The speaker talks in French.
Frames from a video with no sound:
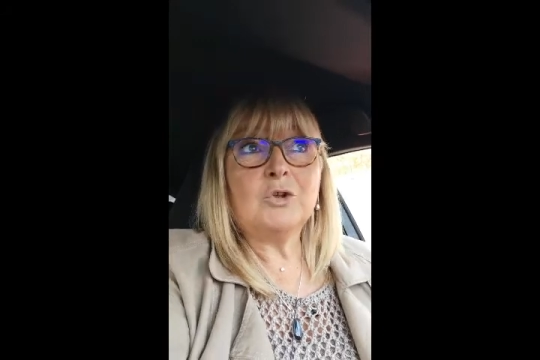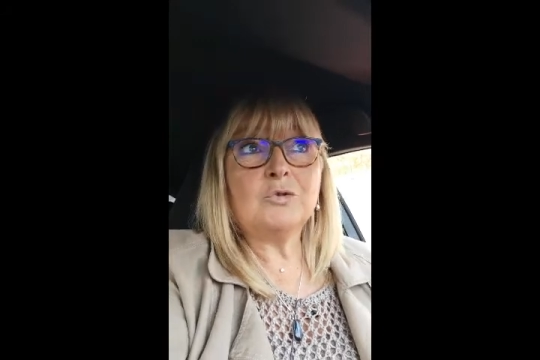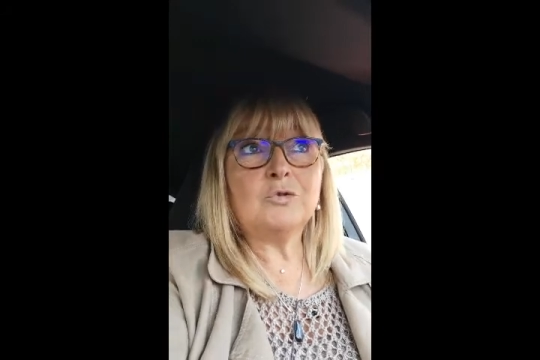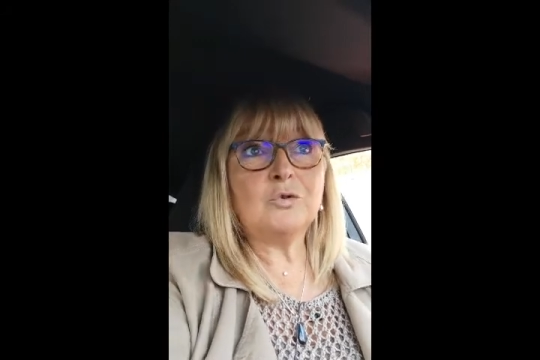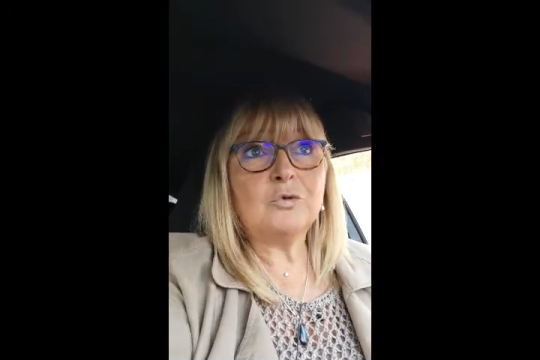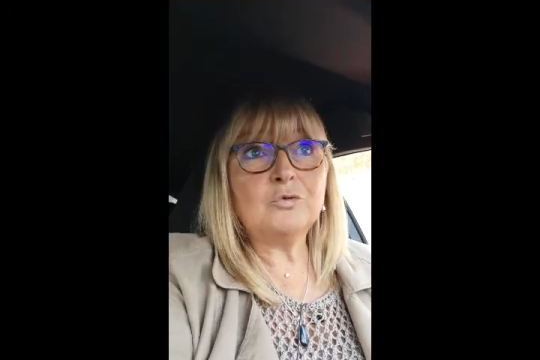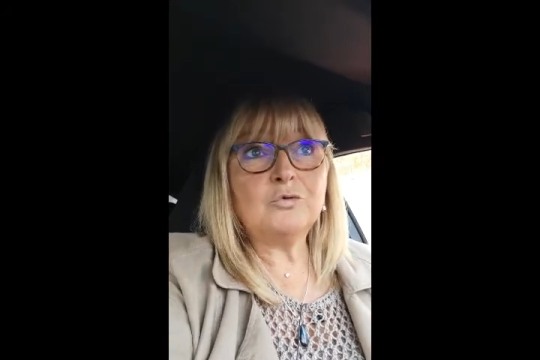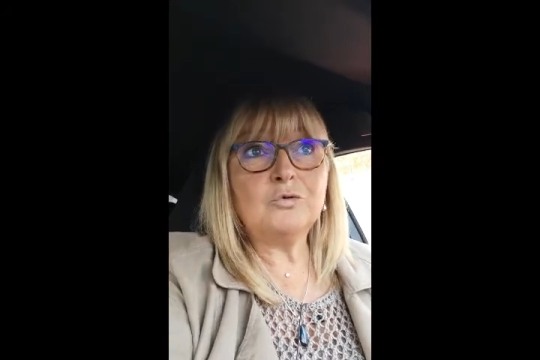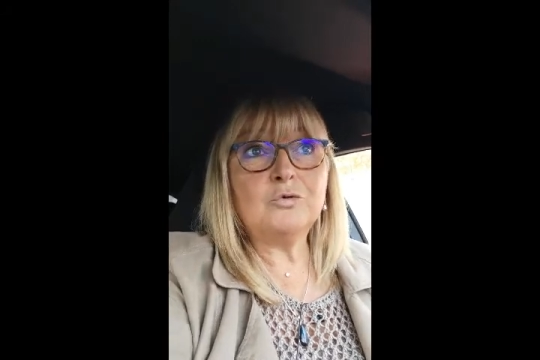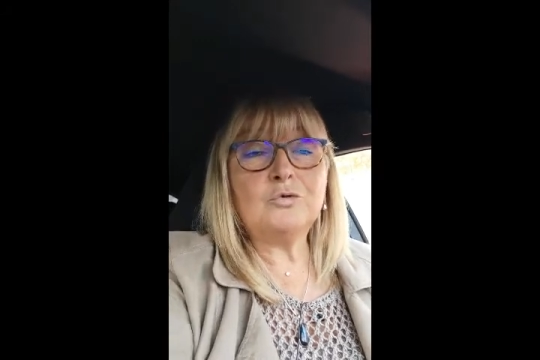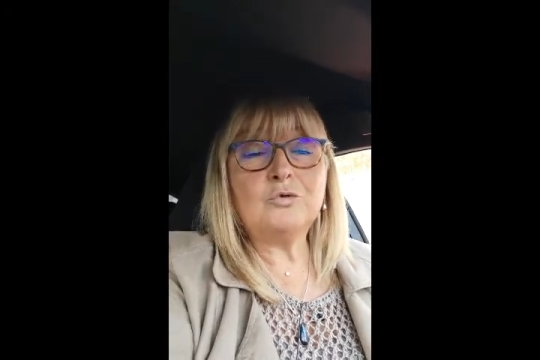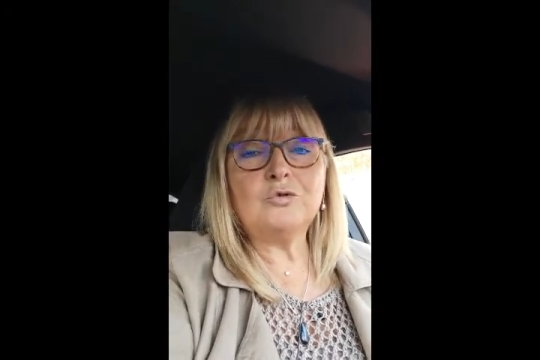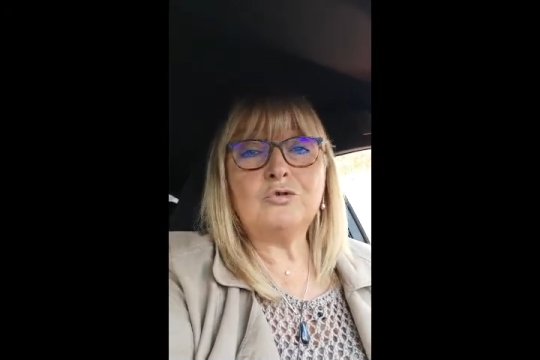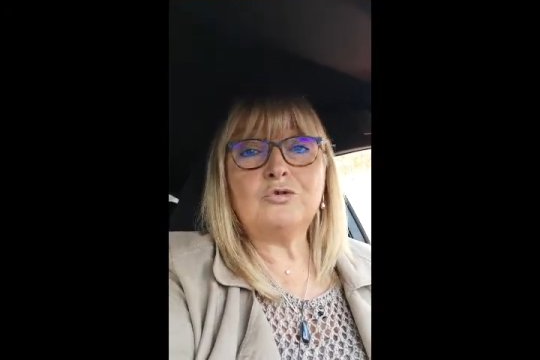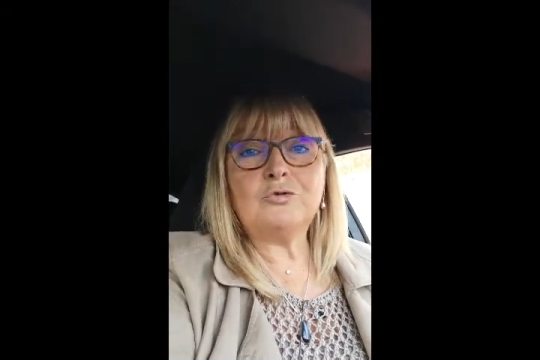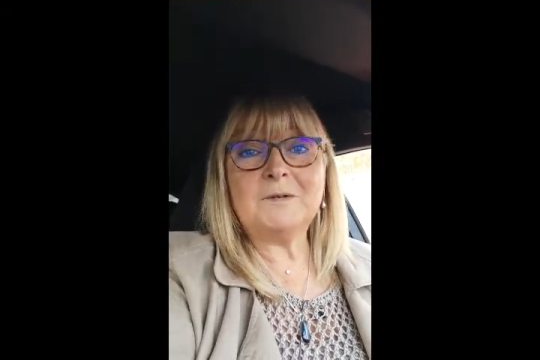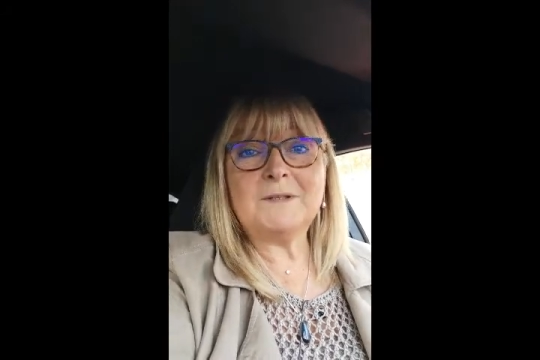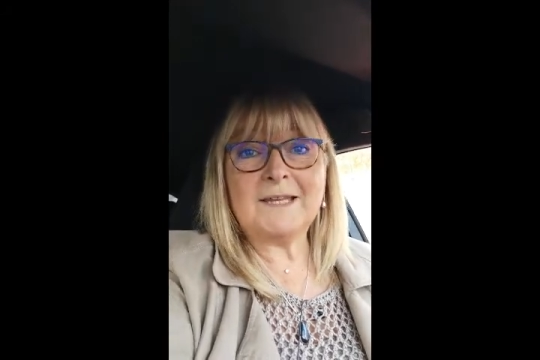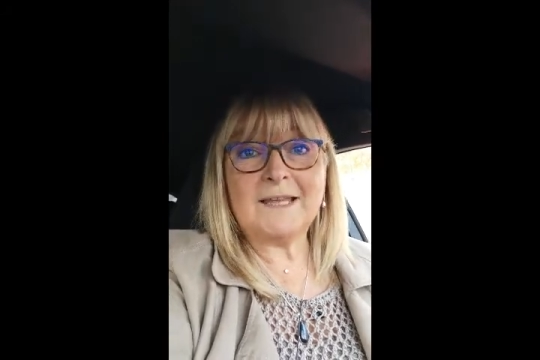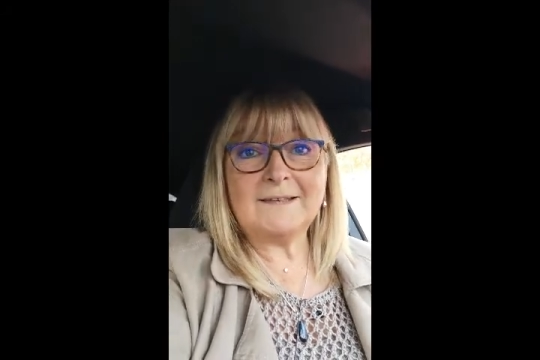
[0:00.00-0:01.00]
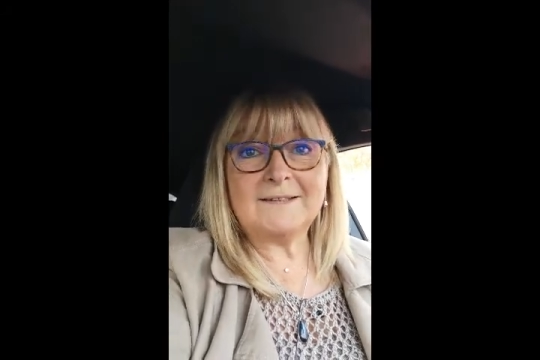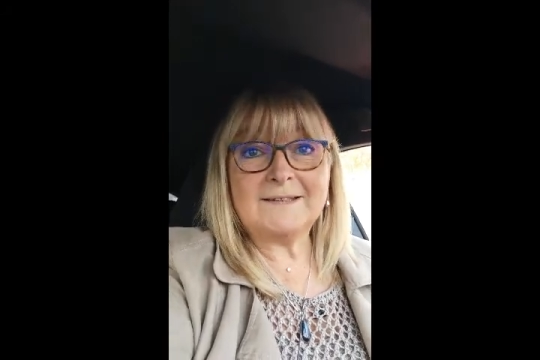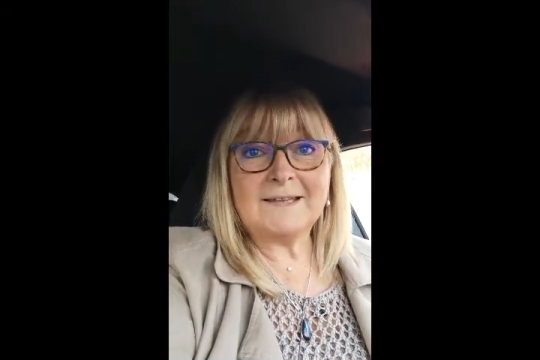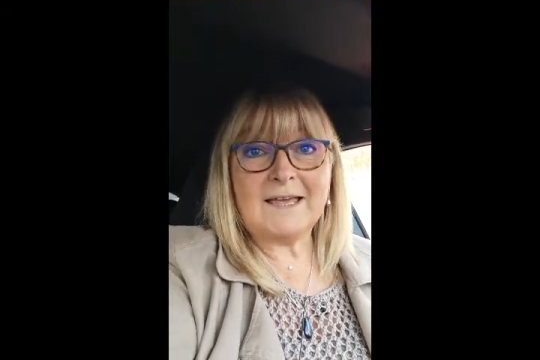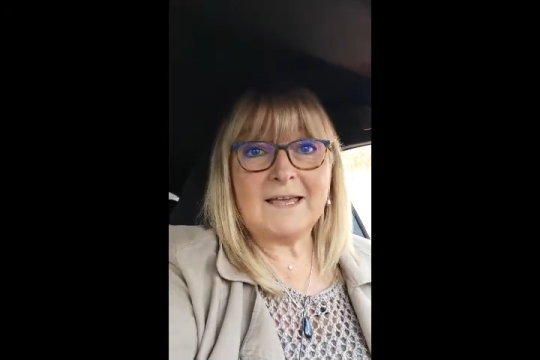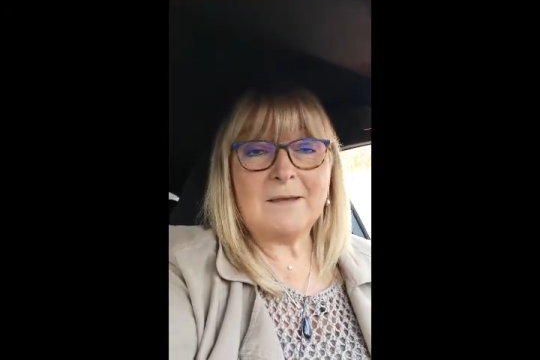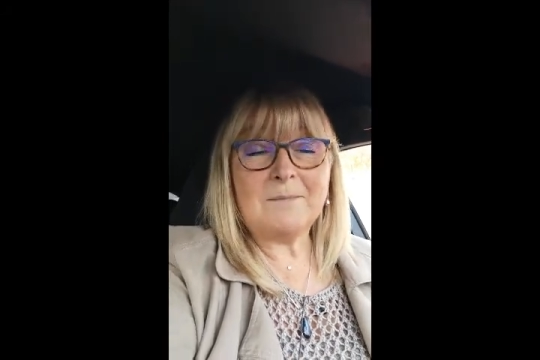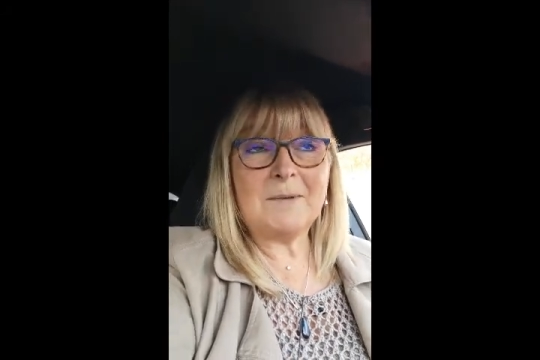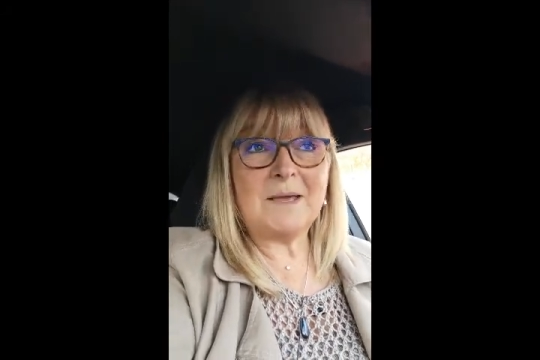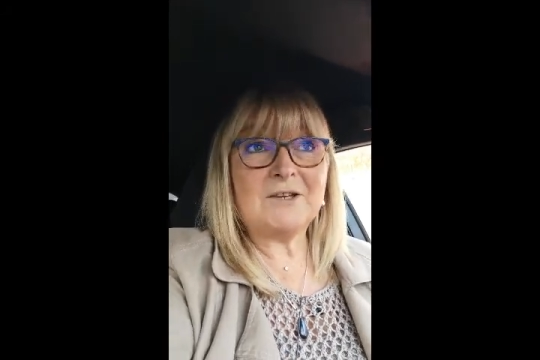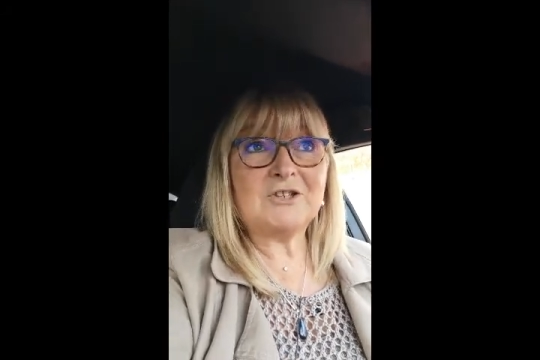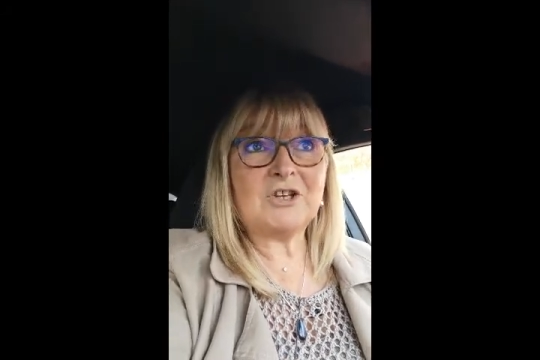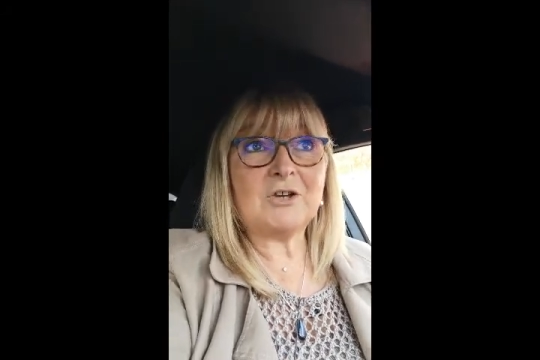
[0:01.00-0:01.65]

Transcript: Donc du coup, suite à ça, bah,